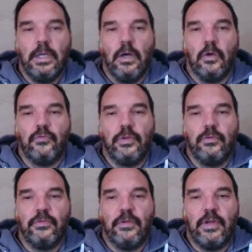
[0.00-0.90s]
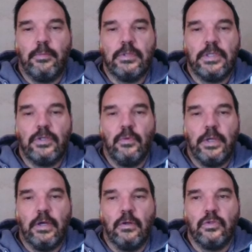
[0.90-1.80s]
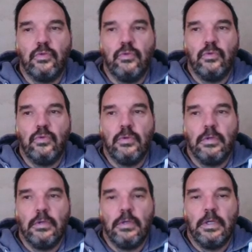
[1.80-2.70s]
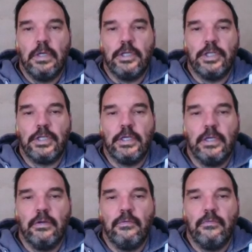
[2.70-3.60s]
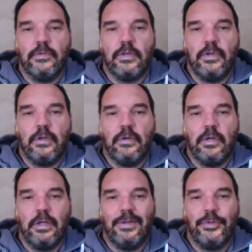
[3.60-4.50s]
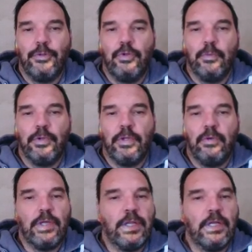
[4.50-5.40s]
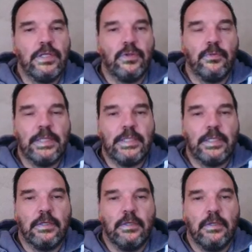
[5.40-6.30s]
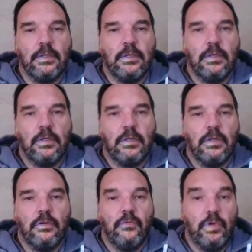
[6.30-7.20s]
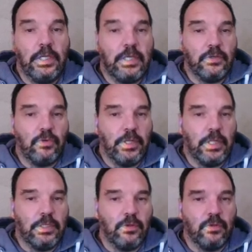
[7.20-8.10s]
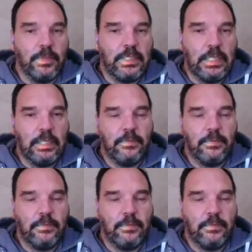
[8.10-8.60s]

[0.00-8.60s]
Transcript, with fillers: Ensuite, vous avez la position et en dessous l'échiquier, vous avez demander une analyse automatique. Vous cliquez sur analyse automatique.